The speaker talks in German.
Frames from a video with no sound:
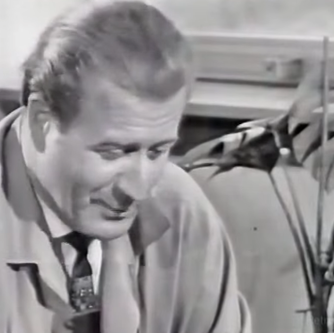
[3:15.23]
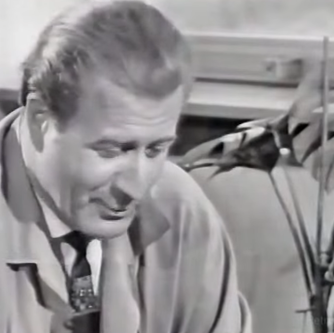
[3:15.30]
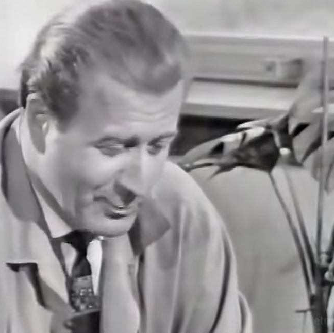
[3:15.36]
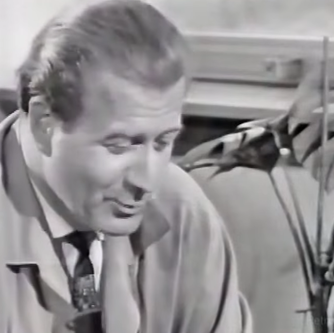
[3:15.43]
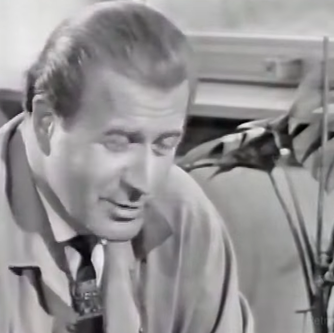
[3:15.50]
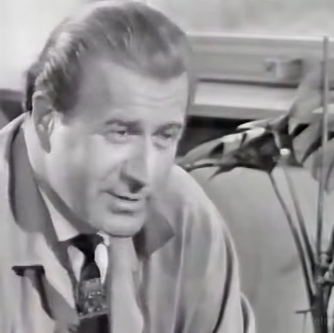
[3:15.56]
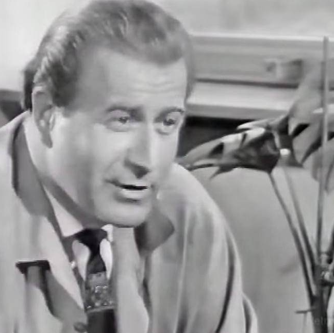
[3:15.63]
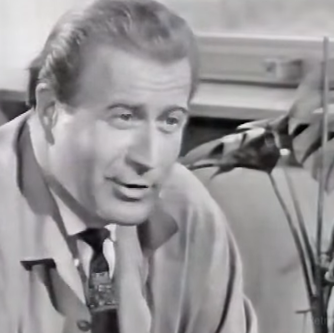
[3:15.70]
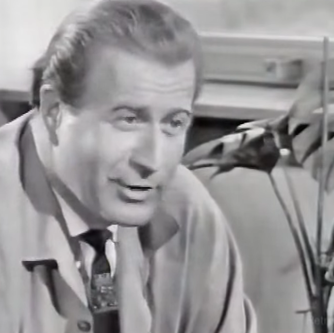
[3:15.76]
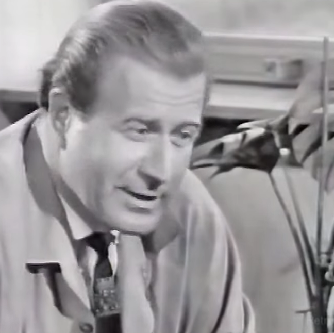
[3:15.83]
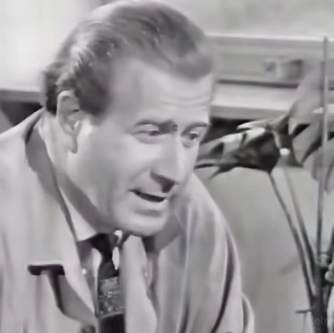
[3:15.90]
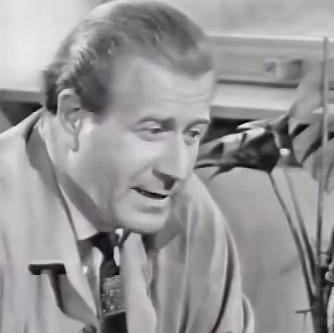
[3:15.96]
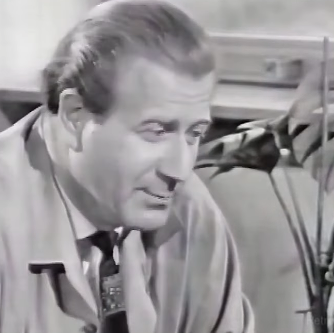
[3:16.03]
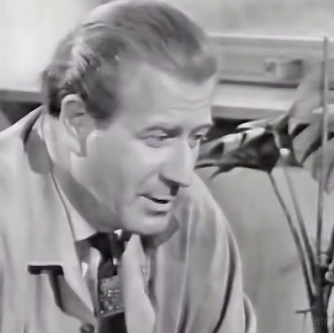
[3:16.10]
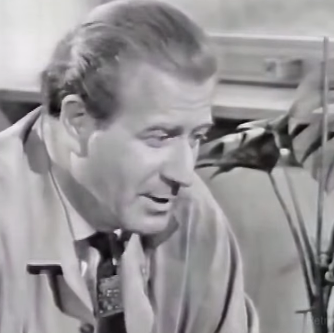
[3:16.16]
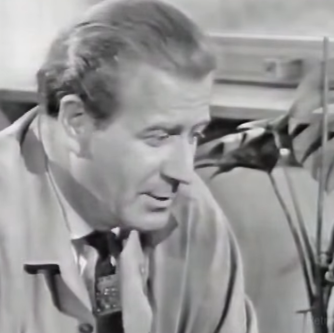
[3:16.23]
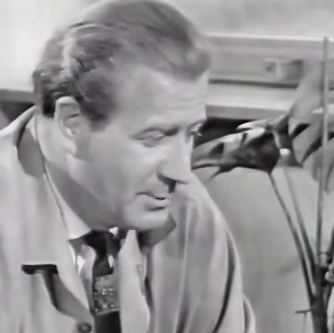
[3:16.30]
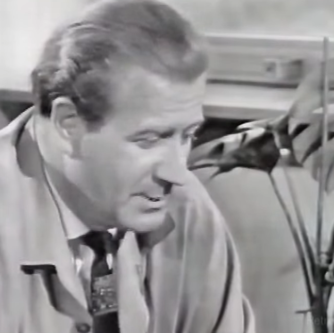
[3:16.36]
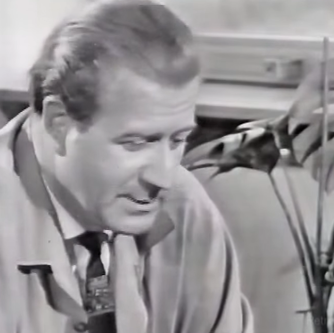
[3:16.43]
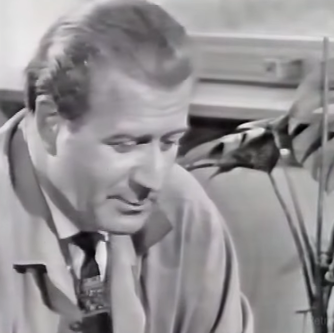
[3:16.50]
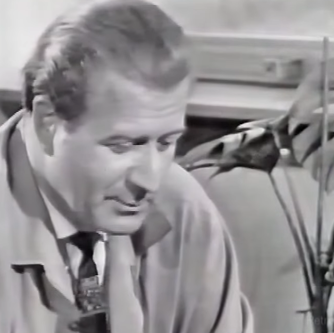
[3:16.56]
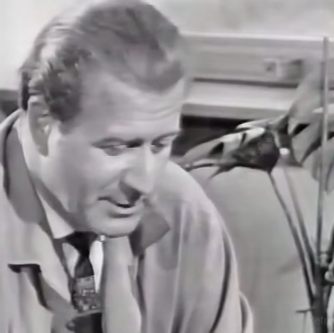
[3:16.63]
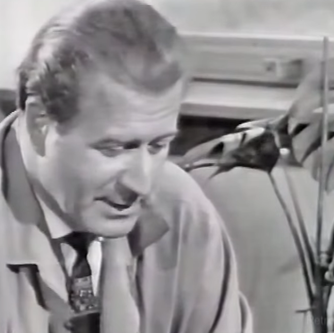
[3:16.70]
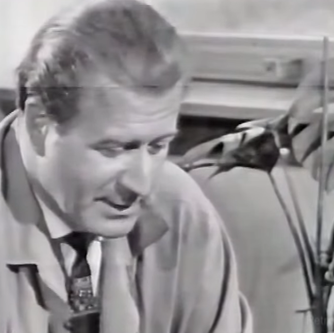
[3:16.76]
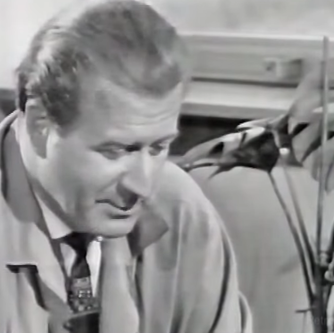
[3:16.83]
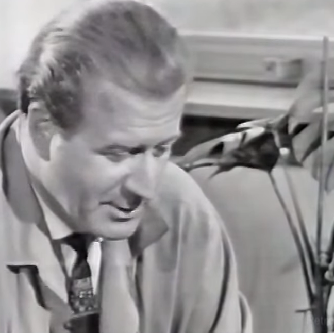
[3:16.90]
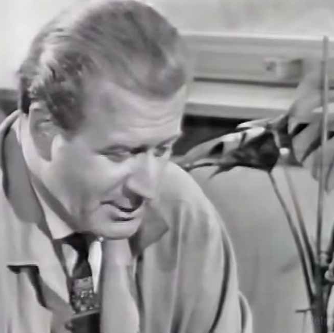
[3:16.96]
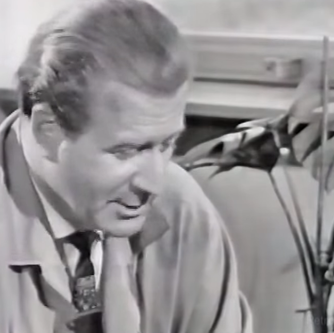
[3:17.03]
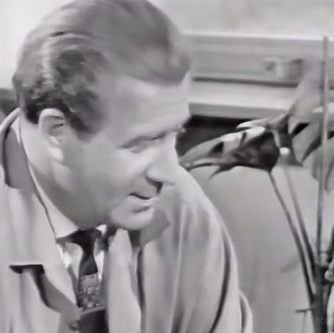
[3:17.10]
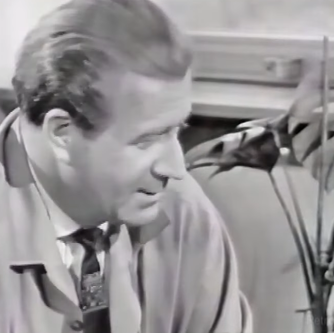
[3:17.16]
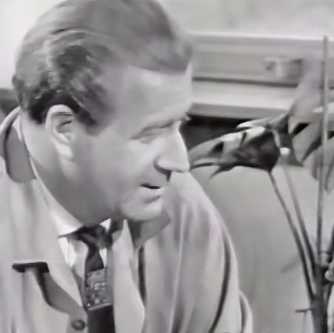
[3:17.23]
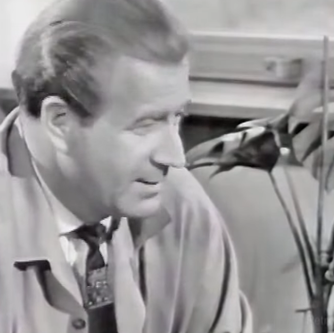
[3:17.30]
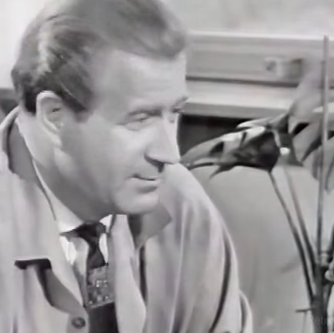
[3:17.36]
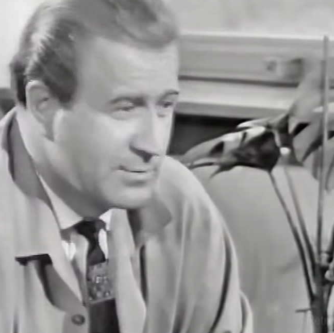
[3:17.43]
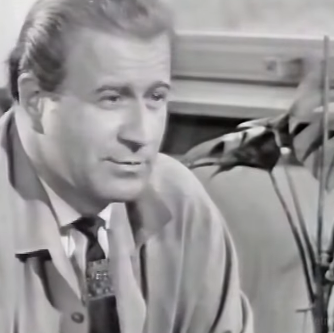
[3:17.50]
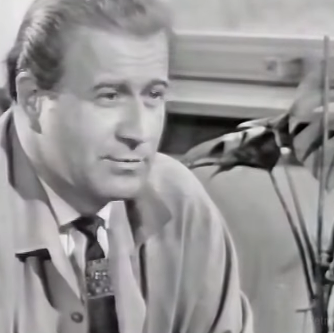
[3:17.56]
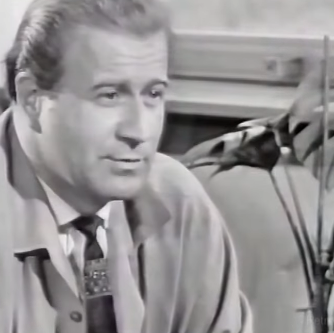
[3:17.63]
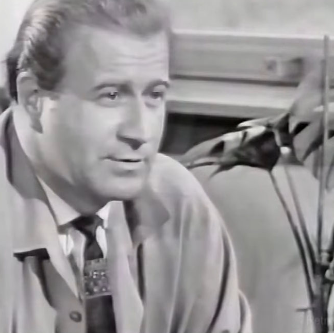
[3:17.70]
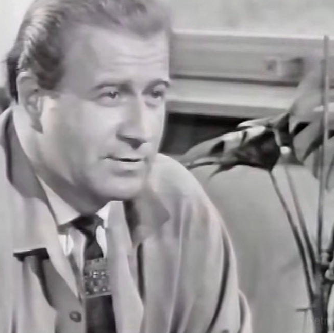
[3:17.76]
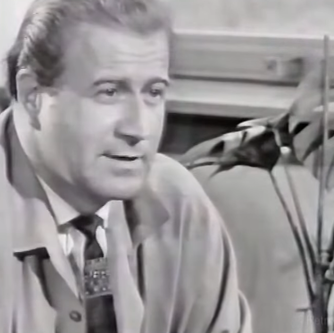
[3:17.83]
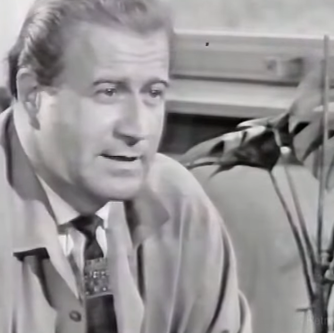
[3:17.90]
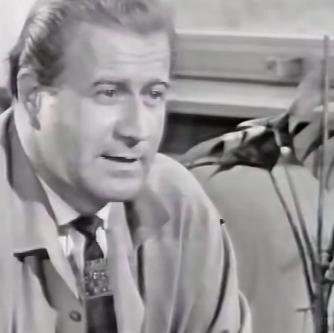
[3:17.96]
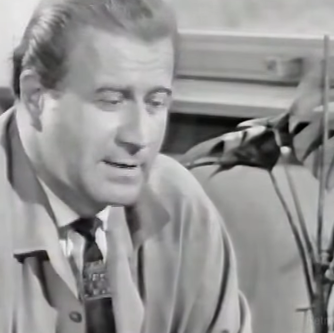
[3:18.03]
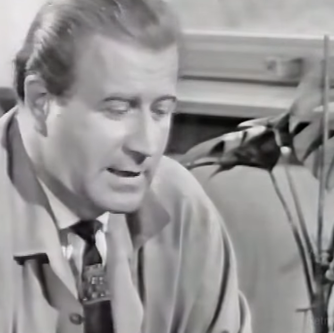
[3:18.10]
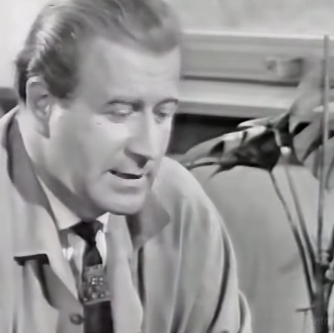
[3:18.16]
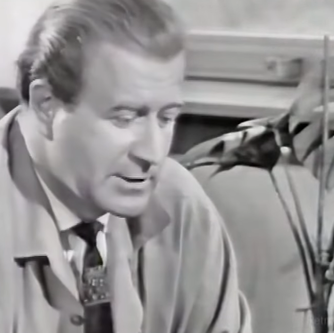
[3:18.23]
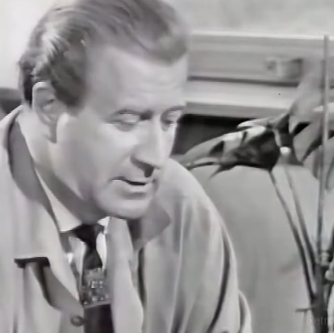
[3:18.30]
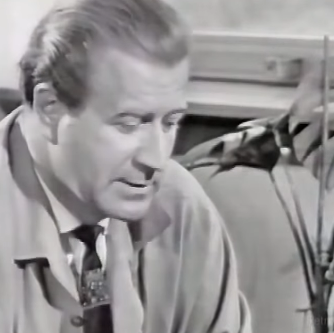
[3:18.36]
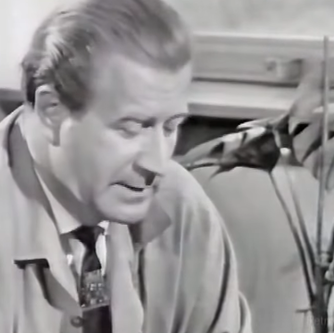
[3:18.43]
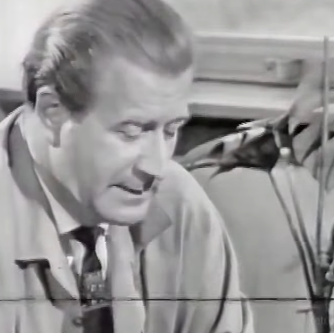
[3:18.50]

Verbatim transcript: und muss er heute haben, glaube ich. Ein moderner Mensch kann nicht einmal so durch die Gegend latschen.